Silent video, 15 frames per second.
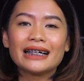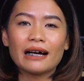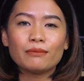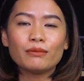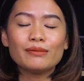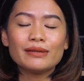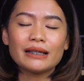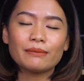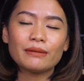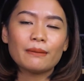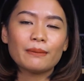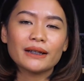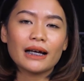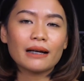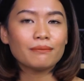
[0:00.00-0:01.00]
Kamu bisa
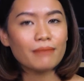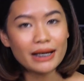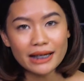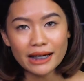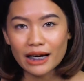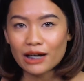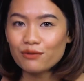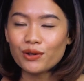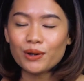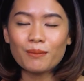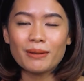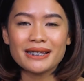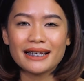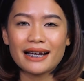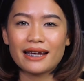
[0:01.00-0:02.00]
mendapatkan banyak
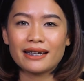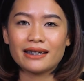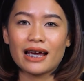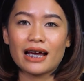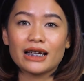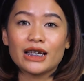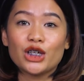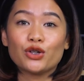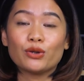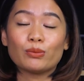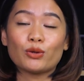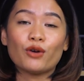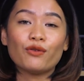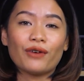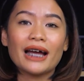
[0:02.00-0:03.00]
informasi lainnya di YouTube
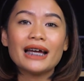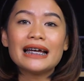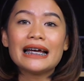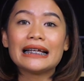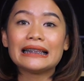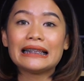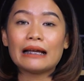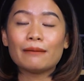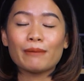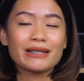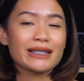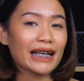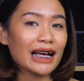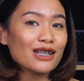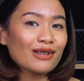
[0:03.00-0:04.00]
Nova dan
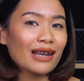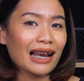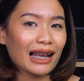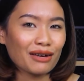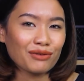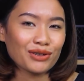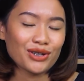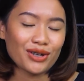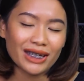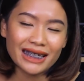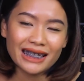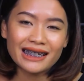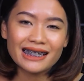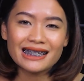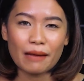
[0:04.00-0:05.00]
pastikan sudah like video
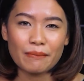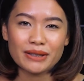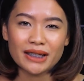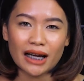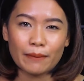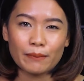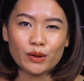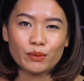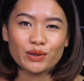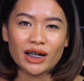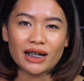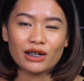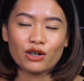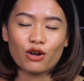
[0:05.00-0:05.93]
ini, subscribe YouTube channel